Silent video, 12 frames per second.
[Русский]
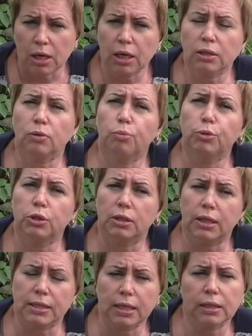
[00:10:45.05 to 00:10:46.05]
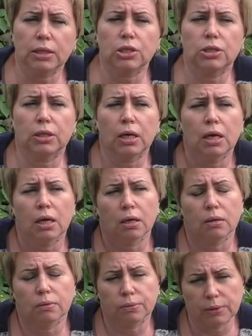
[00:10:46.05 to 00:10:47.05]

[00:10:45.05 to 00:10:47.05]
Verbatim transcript: И этого будет достаточно э,